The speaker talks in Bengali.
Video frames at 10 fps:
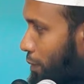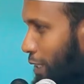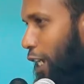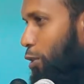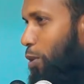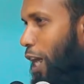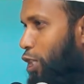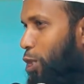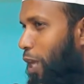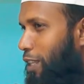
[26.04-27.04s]
যেহেতু
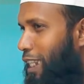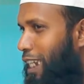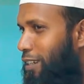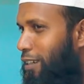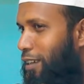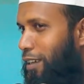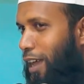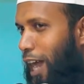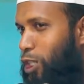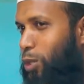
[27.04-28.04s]
আশুরার দিন
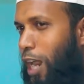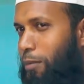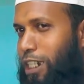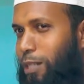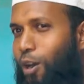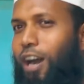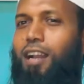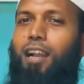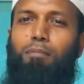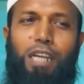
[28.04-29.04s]
আশুরার মাসে
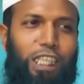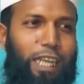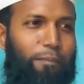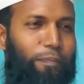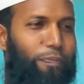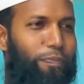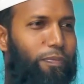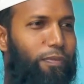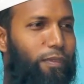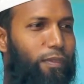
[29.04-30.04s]
মহাররাম মাসে
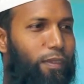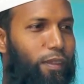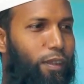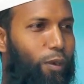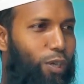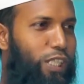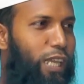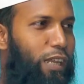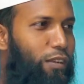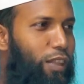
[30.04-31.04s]

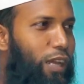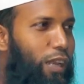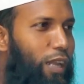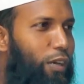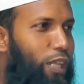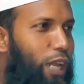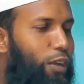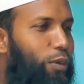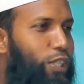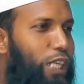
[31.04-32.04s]
হোসাইন রাদি আল্লাহ
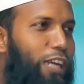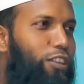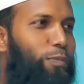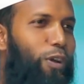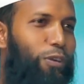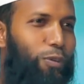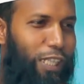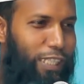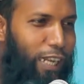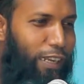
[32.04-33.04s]
তালানহ শাহাদত বরণ
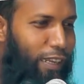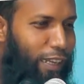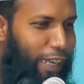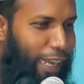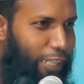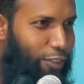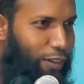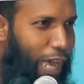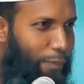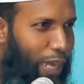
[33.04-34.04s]
করেছিলেন
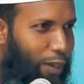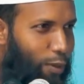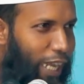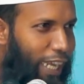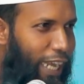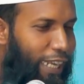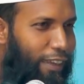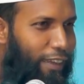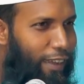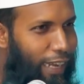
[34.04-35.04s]
এজন্য আমরা অনেকেই
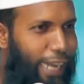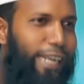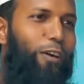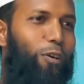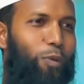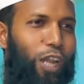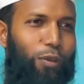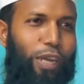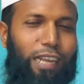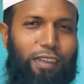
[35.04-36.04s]
এটাও মনে
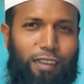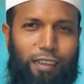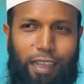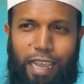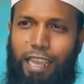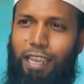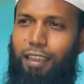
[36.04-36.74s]
করি এই